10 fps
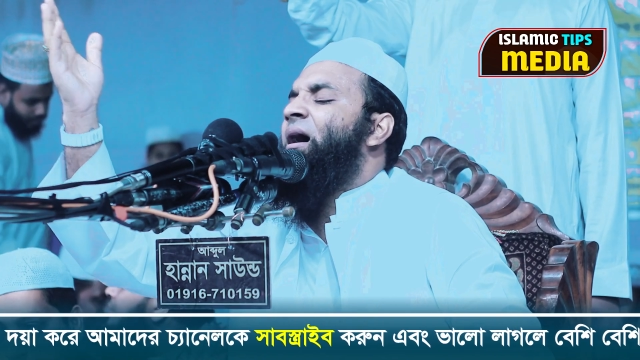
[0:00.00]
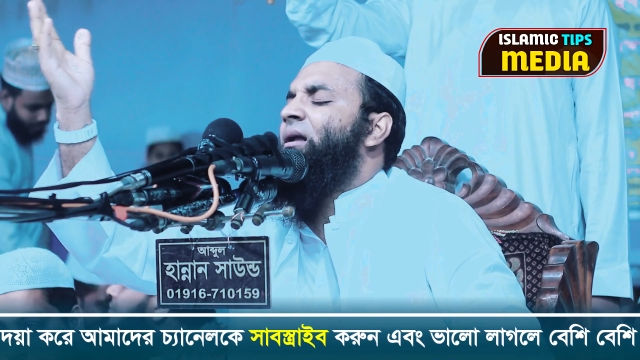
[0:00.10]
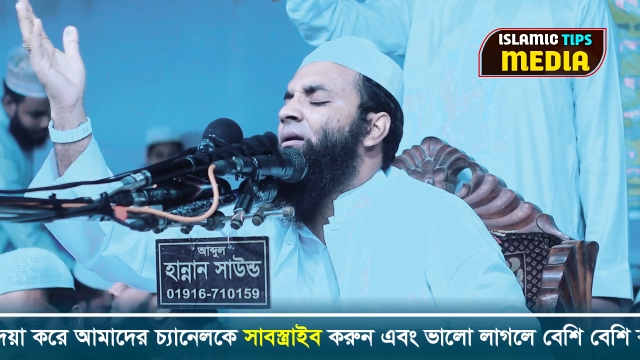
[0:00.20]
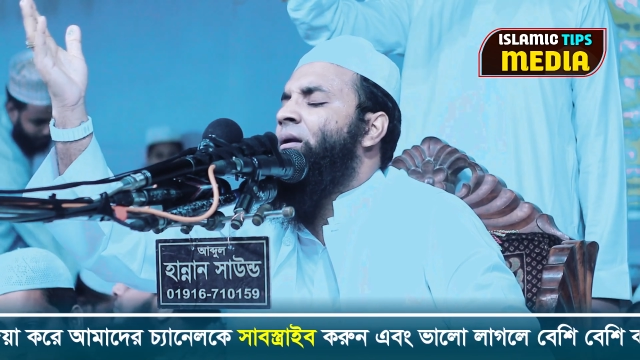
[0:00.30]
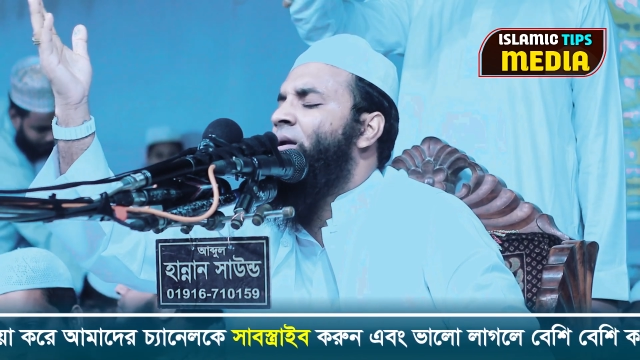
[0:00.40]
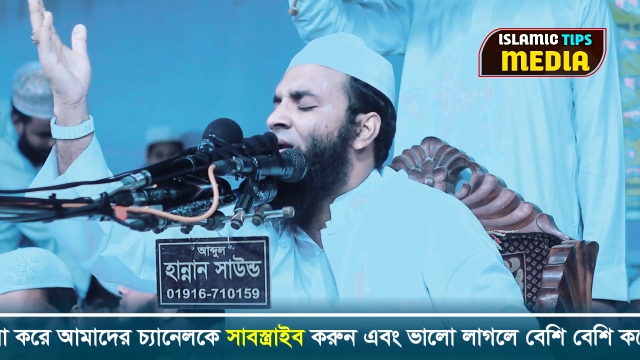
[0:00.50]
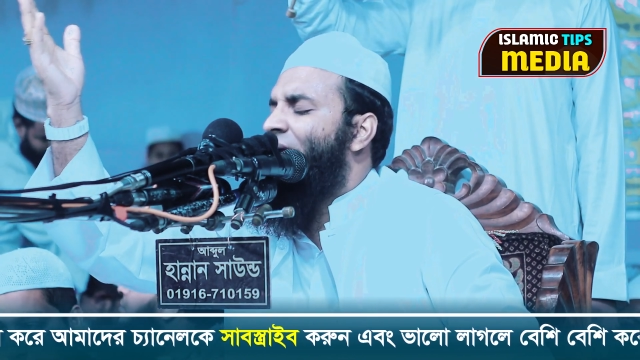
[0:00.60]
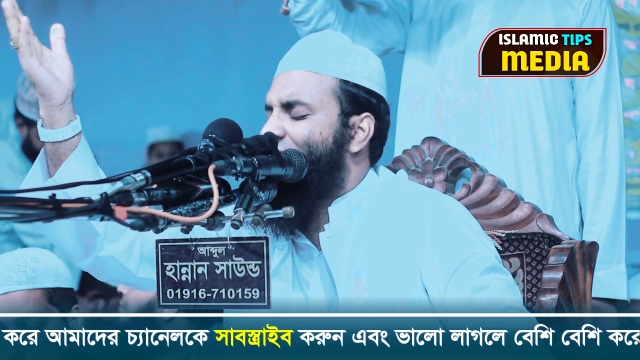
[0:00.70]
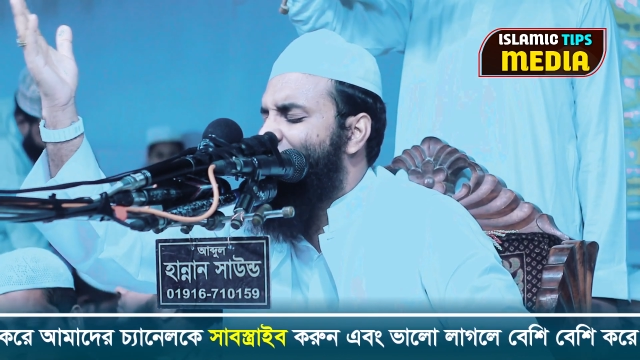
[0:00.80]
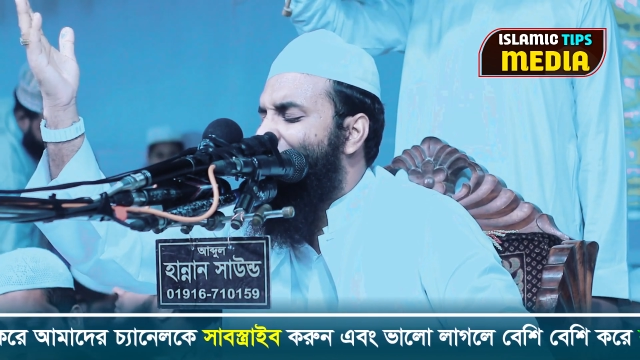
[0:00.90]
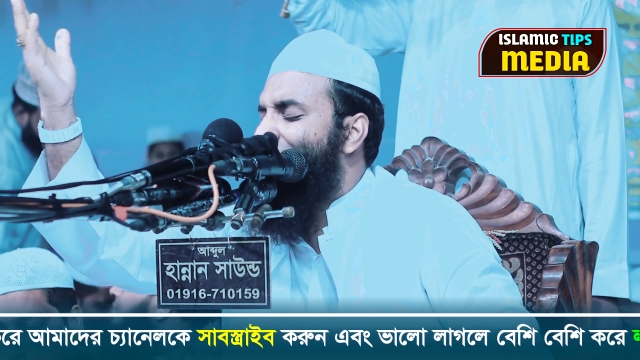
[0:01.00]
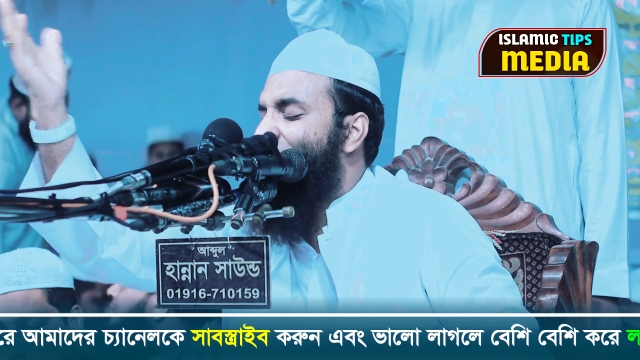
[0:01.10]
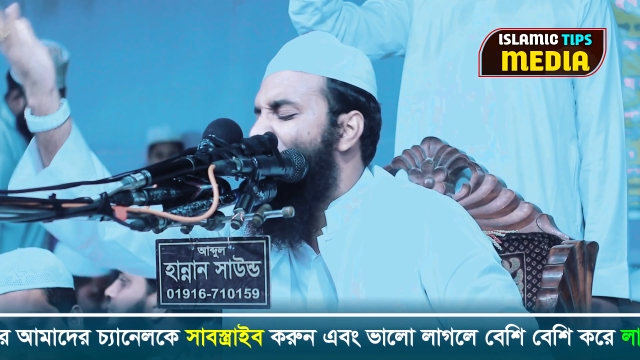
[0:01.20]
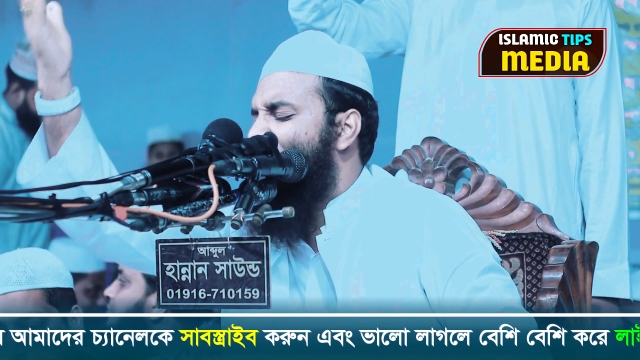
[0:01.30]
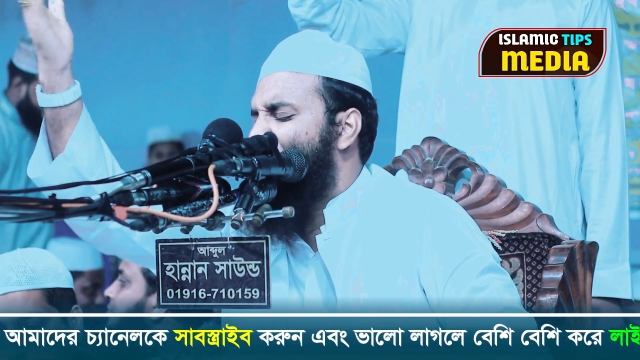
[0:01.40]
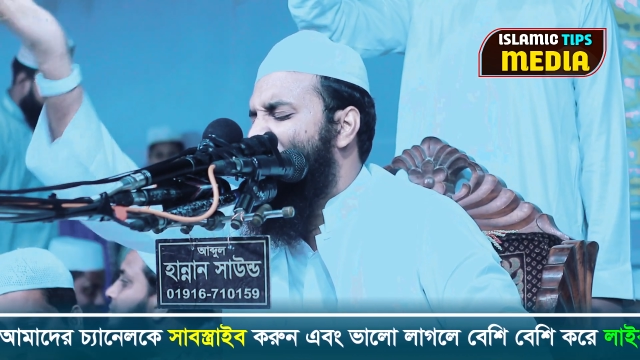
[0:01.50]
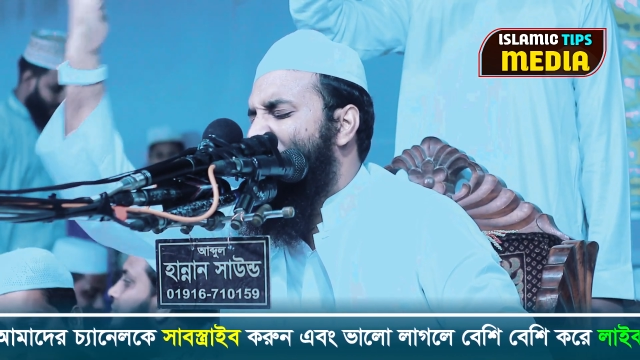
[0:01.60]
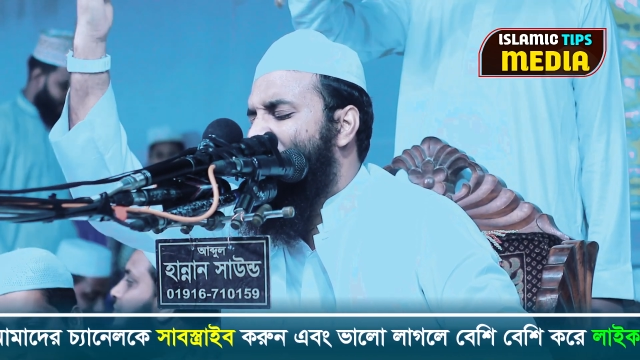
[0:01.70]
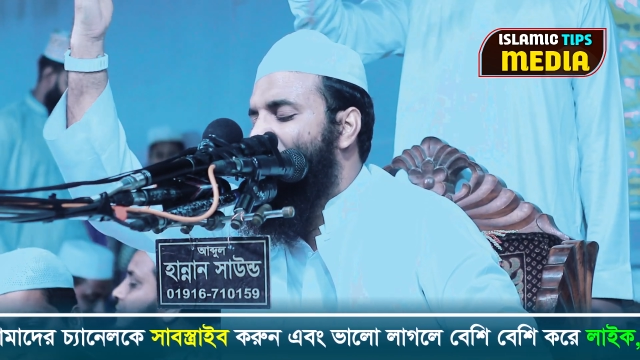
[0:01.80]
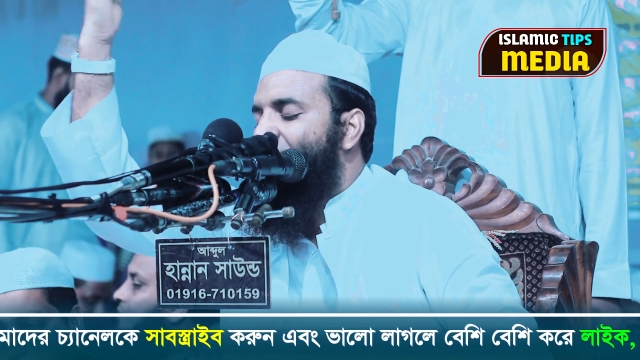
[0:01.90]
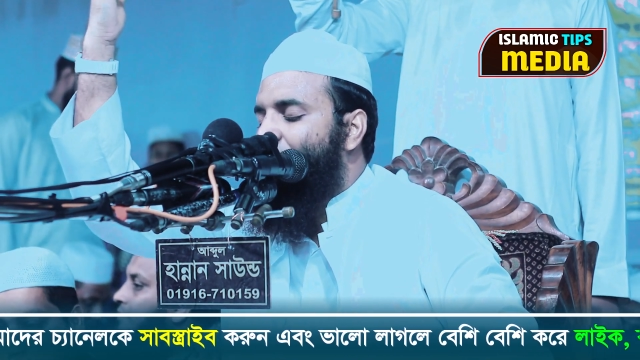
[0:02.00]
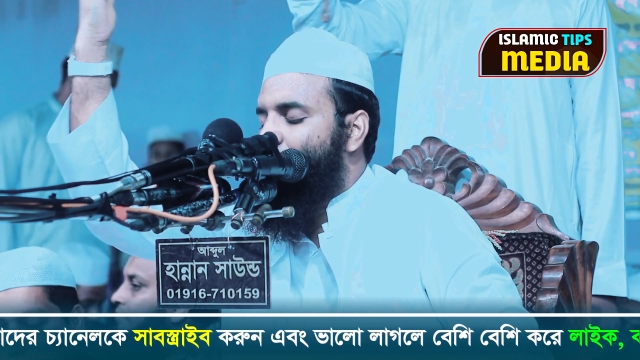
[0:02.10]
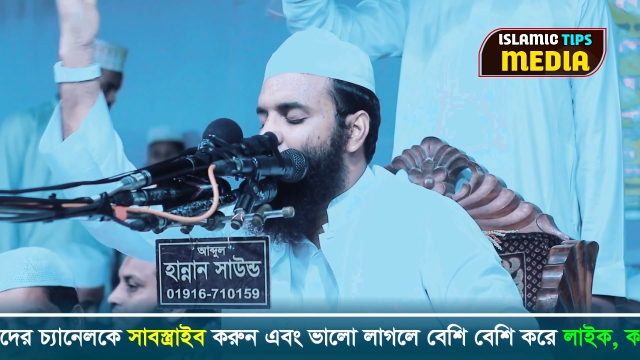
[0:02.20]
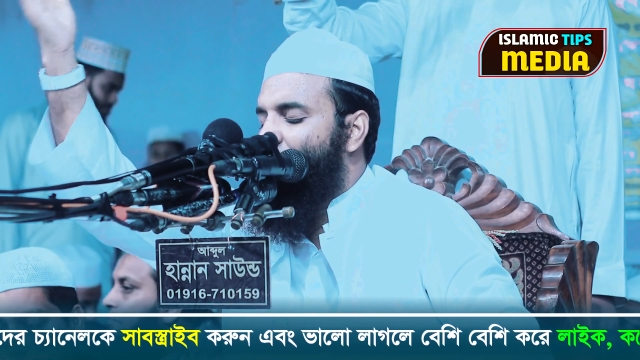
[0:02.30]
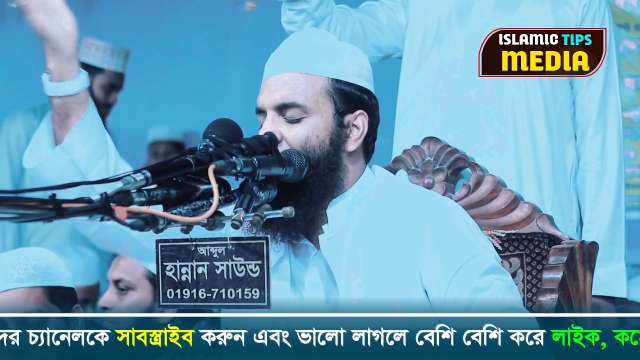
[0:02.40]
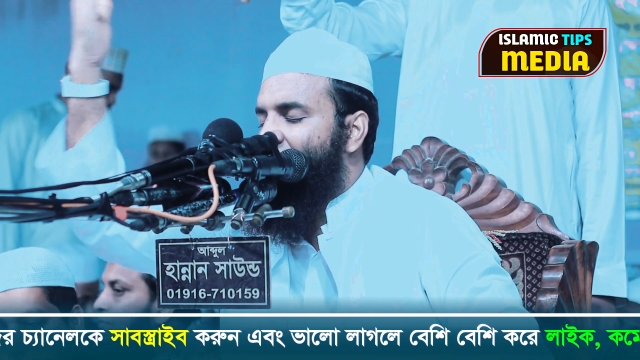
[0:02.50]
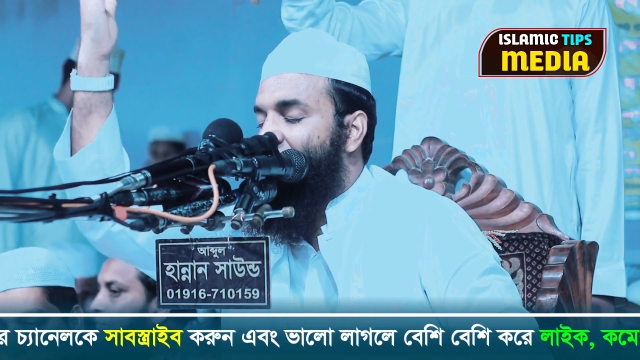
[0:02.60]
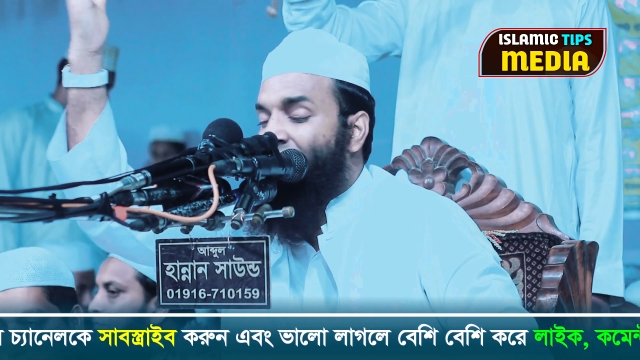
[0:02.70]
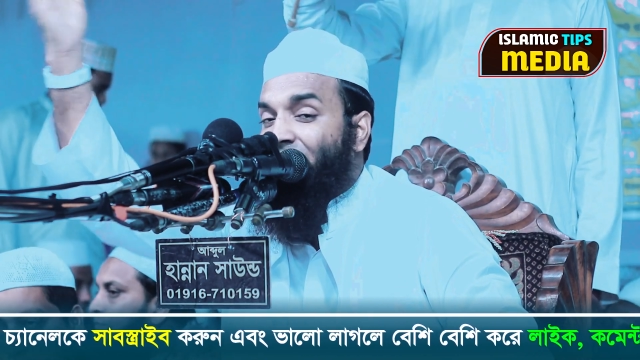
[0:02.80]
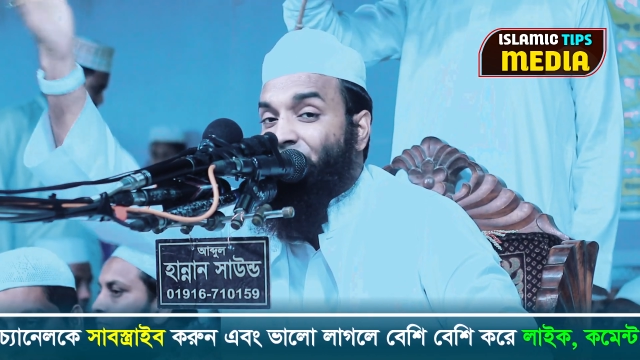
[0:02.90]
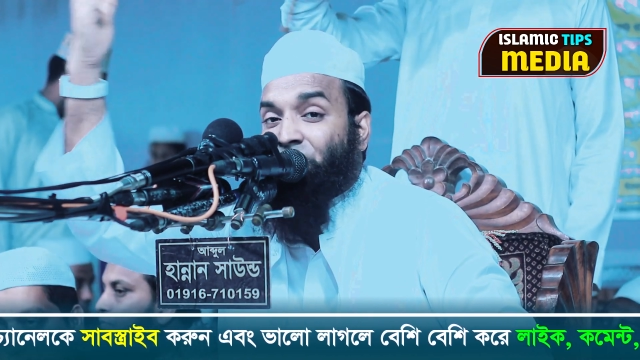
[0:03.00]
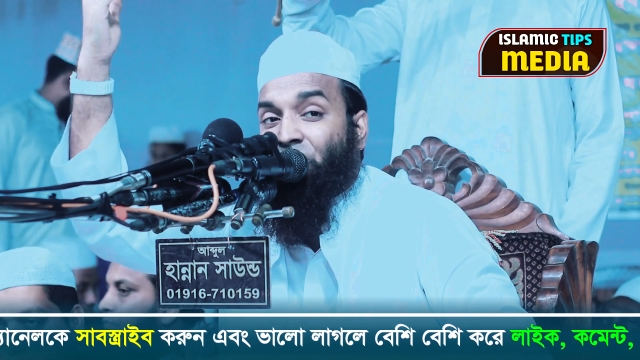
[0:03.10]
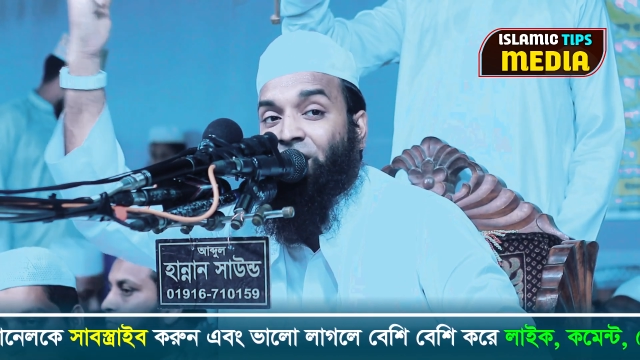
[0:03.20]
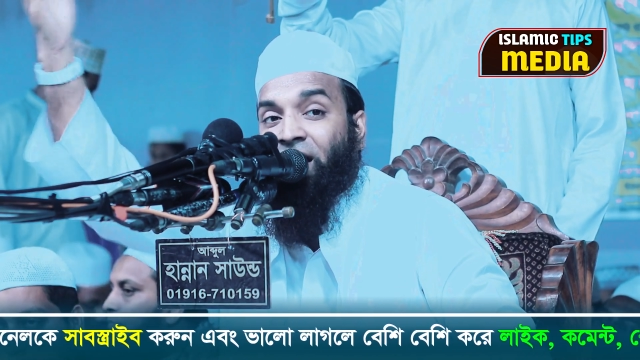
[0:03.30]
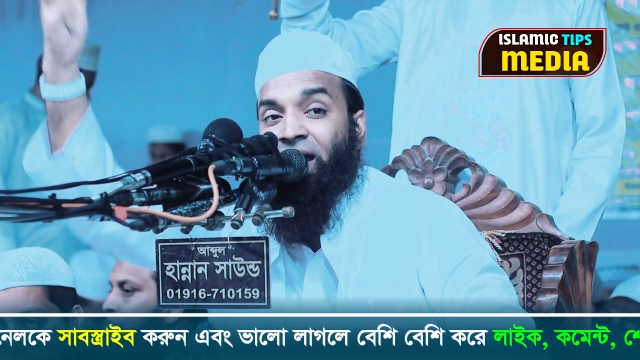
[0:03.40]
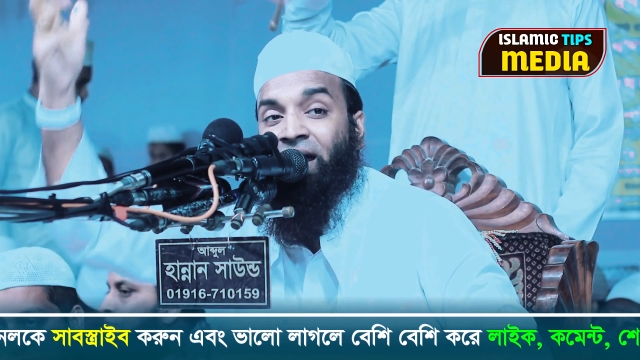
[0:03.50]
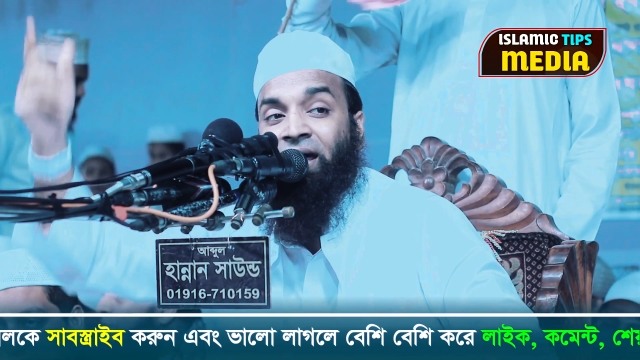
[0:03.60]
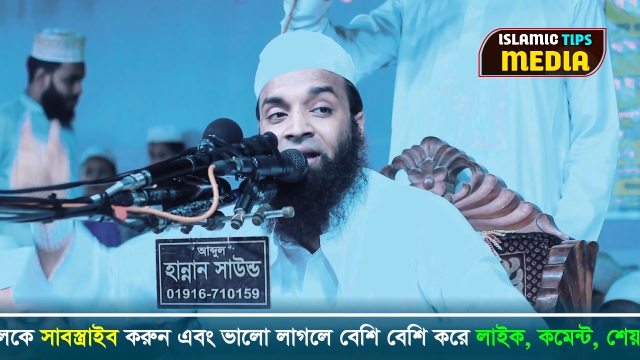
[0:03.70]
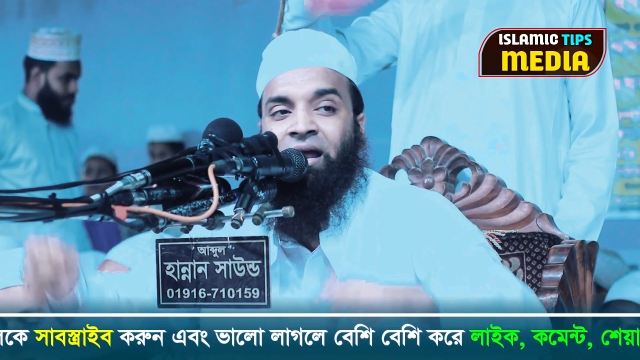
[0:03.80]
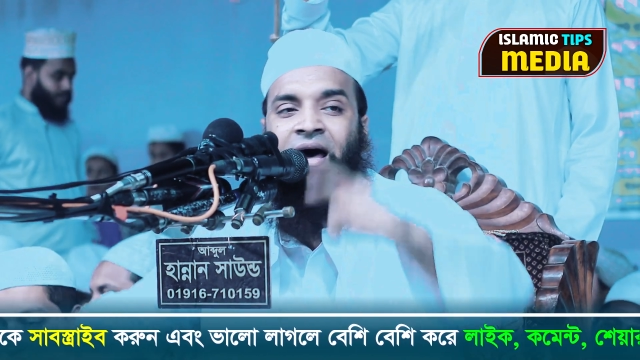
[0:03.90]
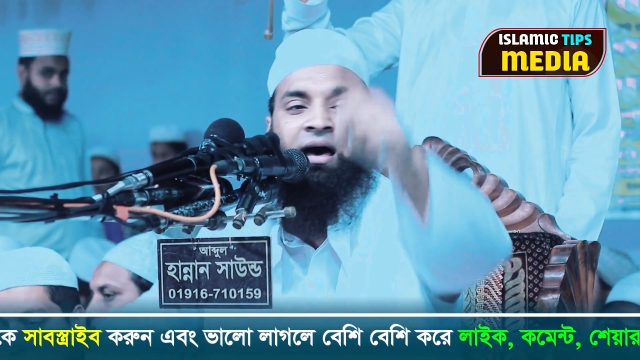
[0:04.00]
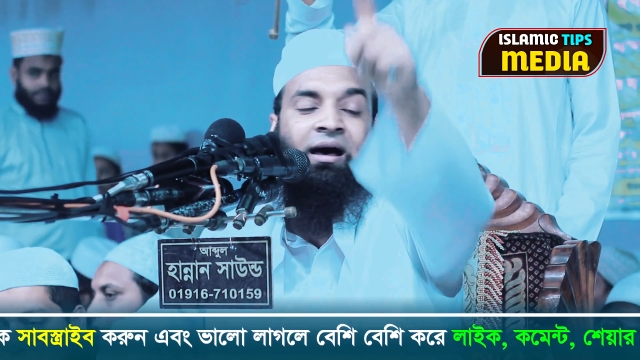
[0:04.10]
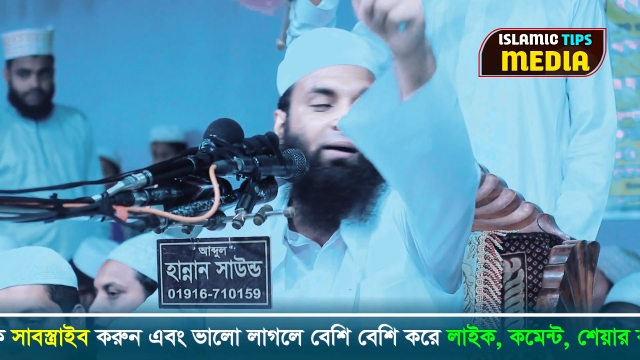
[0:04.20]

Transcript: আল্লাহ ছাড়া বলেন দুনিয়া চলে না